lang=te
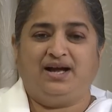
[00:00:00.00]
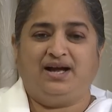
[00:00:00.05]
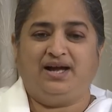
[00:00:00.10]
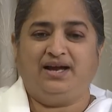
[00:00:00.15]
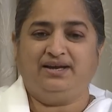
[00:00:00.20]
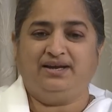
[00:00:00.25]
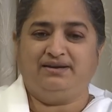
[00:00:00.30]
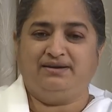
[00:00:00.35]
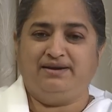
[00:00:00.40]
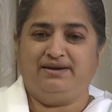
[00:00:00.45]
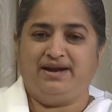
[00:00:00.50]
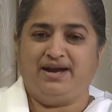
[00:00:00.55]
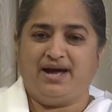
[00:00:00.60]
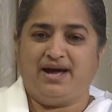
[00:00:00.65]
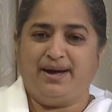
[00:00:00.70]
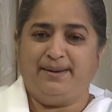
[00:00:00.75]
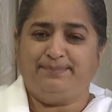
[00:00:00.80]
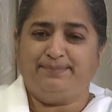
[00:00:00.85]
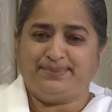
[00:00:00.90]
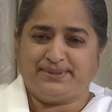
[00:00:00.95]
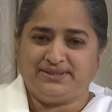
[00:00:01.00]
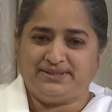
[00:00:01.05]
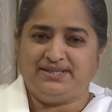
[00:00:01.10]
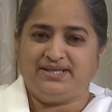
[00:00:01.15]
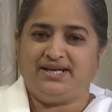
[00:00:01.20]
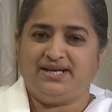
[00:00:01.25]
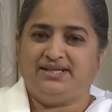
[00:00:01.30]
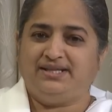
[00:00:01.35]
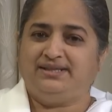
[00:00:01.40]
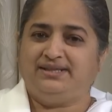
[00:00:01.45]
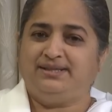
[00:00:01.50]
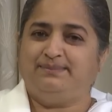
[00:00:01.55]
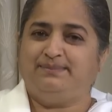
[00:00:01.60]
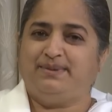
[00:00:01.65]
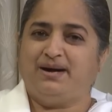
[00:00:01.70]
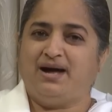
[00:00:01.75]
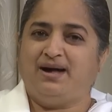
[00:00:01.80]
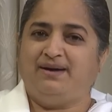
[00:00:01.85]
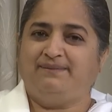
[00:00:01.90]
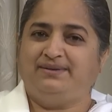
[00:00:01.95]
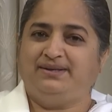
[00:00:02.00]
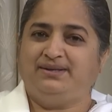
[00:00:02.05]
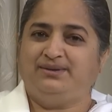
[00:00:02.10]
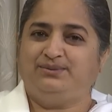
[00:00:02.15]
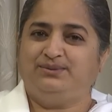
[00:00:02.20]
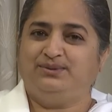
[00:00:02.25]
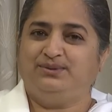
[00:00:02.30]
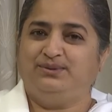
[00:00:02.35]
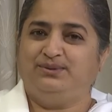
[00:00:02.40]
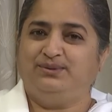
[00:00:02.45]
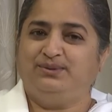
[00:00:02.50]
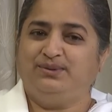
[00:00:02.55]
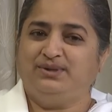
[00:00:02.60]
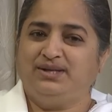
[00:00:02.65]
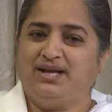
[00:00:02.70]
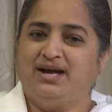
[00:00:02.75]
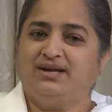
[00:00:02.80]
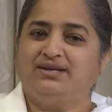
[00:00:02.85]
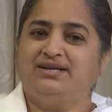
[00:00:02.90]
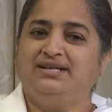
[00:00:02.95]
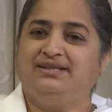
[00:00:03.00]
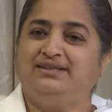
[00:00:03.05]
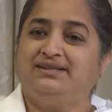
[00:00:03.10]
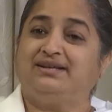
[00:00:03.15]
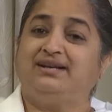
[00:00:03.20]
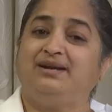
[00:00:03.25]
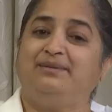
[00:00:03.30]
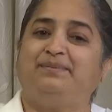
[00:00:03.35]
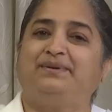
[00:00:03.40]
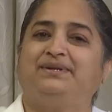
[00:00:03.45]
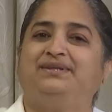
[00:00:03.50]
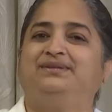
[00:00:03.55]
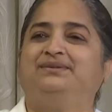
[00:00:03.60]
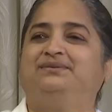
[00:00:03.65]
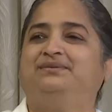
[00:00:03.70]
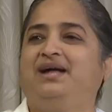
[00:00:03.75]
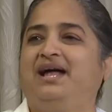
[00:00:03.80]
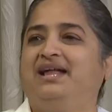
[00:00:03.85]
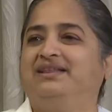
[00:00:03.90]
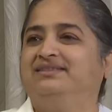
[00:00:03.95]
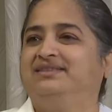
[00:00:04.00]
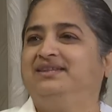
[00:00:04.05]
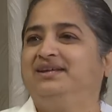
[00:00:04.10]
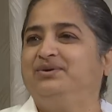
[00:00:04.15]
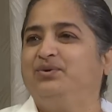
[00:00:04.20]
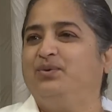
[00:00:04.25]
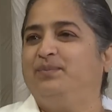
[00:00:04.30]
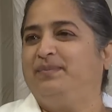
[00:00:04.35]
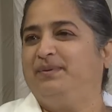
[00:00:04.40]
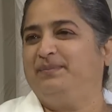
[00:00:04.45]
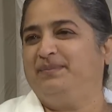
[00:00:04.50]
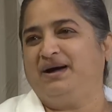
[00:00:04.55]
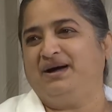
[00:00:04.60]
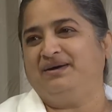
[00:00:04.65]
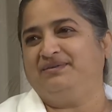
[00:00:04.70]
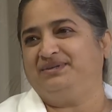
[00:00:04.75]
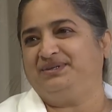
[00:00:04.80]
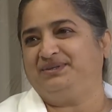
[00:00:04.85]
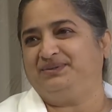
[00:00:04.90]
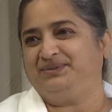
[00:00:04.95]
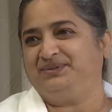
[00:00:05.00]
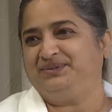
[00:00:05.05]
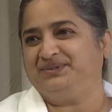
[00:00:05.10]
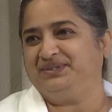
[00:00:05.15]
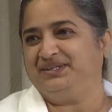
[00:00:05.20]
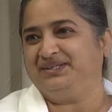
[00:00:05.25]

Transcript: అండ్ నా ప్రతి ఏదైతే భావన ఉందో నాకు ఇతరుల ప్రతి కూడా అంతే గొప్ప భావన ఉంటుంది